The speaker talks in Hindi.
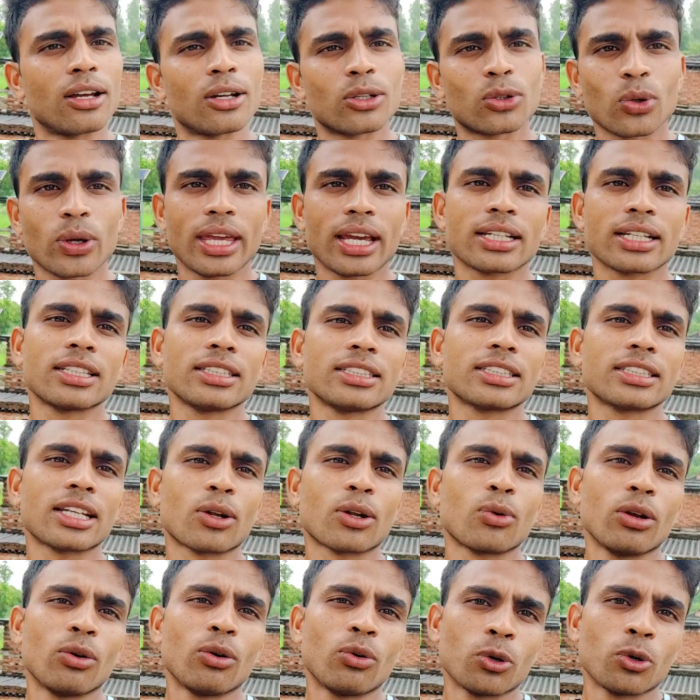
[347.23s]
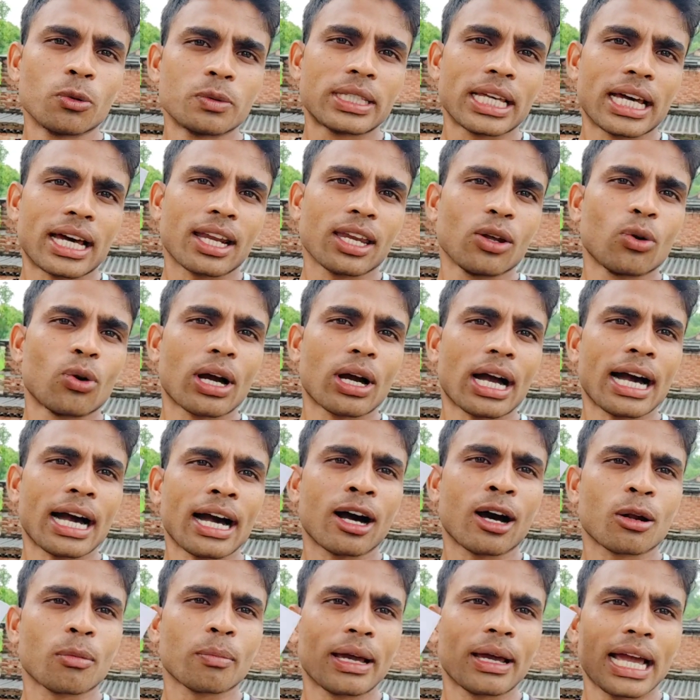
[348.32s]
तो एक दिन जरूर यूट्यूब से अर्निंग होगा
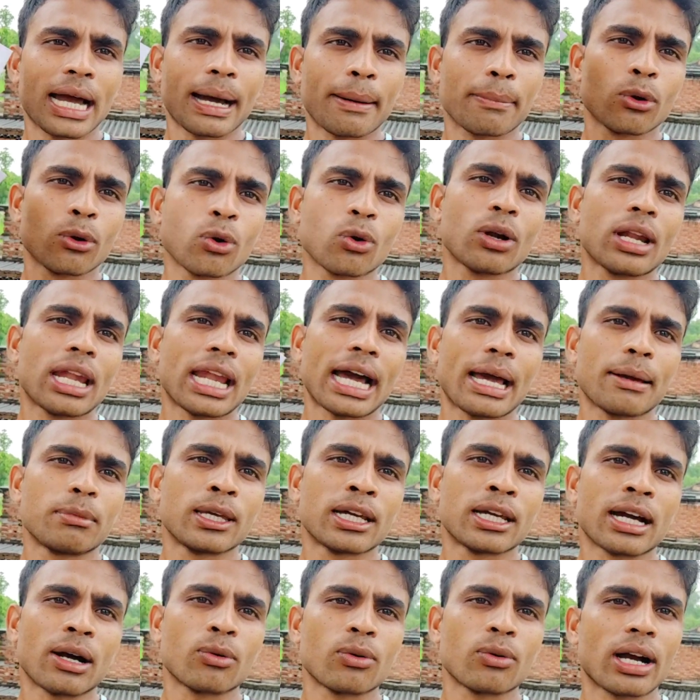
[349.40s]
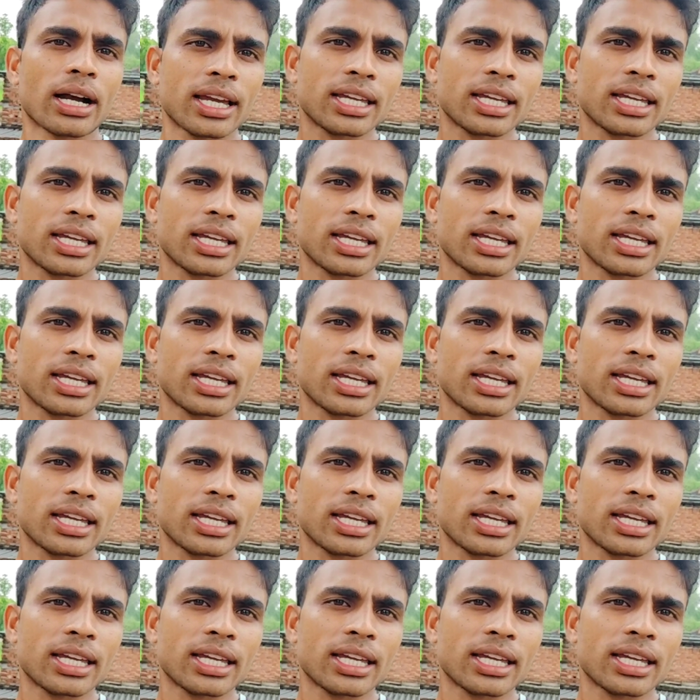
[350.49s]
और मैं आप लोगों को लाइव दिखाऊंगा